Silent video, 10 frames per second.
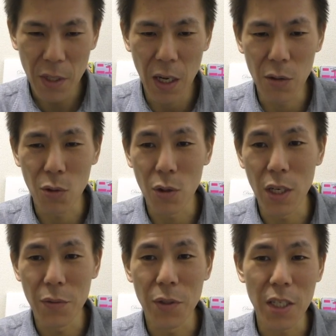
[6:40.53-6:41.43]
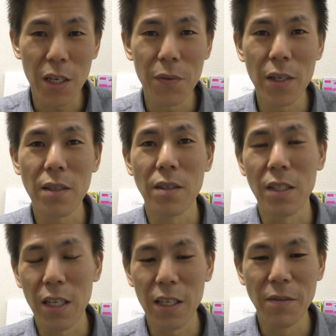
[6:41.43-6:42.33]
あの、この
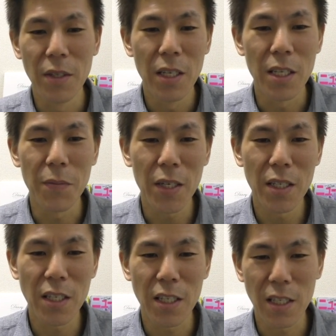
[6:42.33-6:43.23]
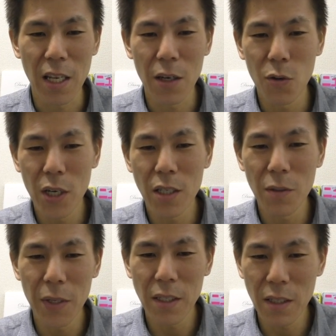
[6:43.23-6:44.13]
FJFX で、今現在
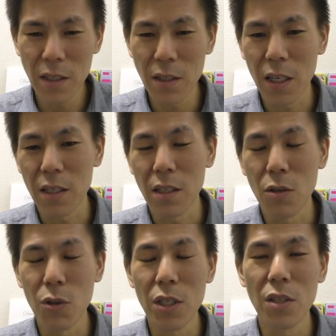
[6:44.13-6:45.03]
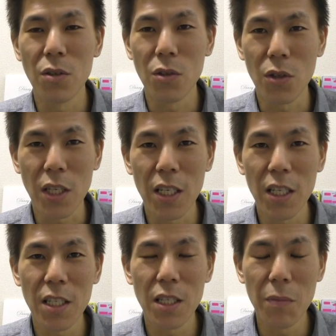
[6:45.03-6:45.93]
1500万通貨取引すると最
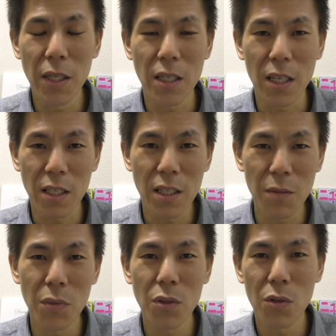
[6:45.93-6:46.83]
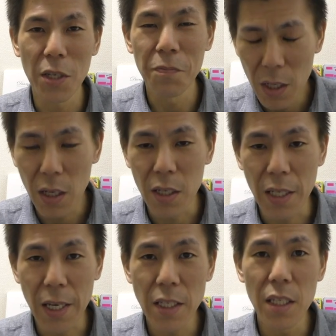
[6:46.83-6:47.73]
大2万7000分のね、
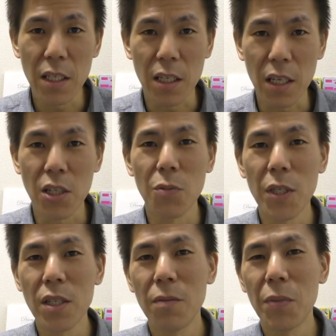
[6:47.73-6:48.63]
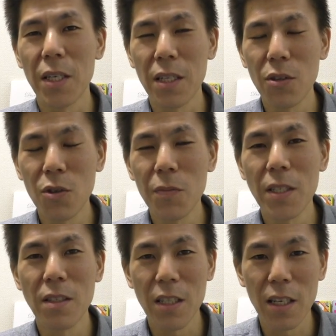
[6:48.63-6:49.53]
えー、現金がキャッシュバックキャンペーンやっておりま
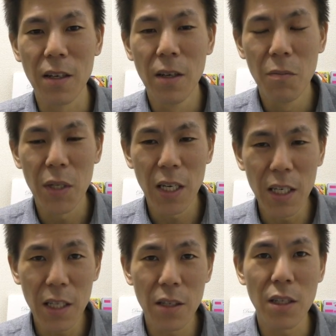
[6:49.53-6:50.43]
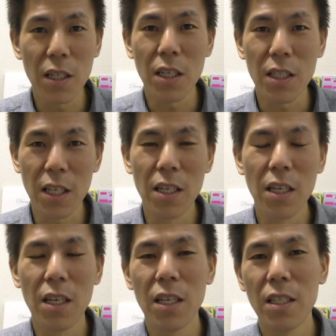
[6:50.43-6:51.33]
すんで、まあ、慣れてる方はね、
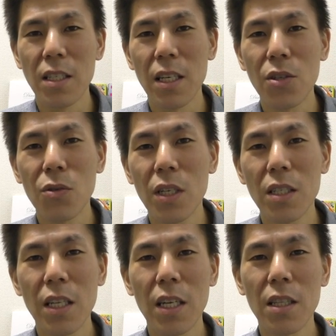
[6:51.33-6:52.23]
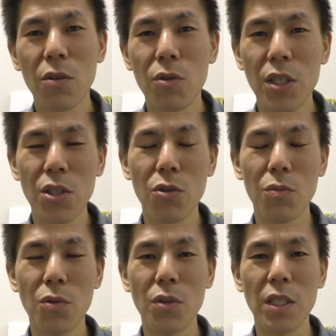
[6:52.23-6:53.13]
えー、積極的に狙ってほしいと
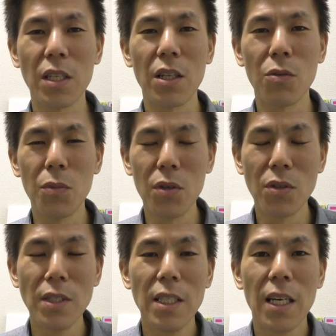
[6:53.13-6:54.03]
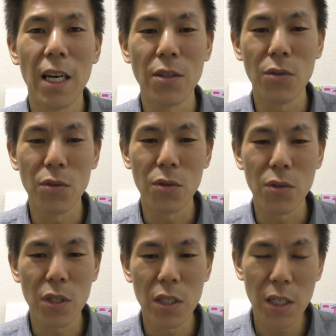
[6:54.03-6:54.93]
思うんですけども、あの、
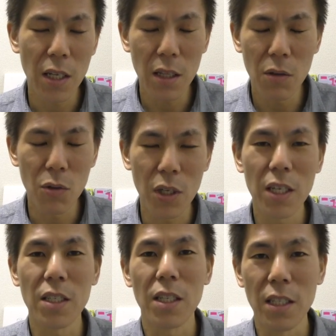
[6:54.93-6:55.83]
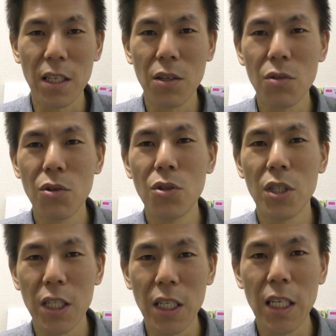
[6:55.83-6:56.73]
全然やったことない方はね、こういうの
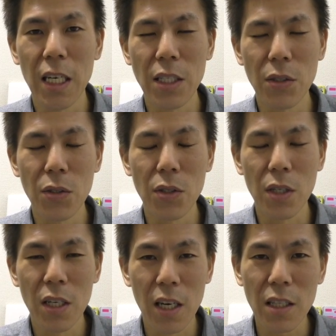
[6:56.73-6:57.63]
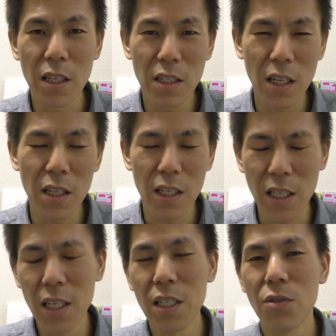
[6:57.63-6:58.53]
はね、あの、簡単に手出
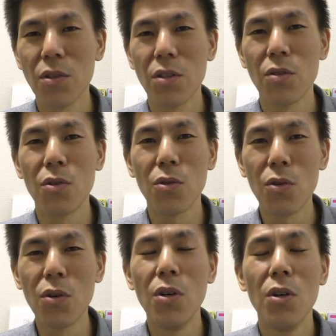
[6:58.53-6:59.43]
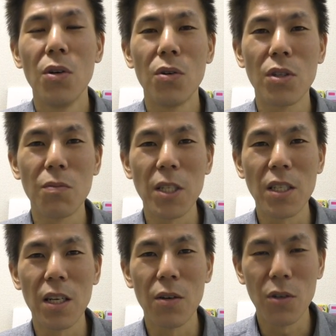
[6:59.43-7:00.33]
さないようにすることをお勧めし
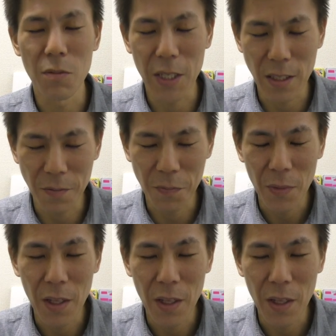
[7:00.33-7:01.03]
ております。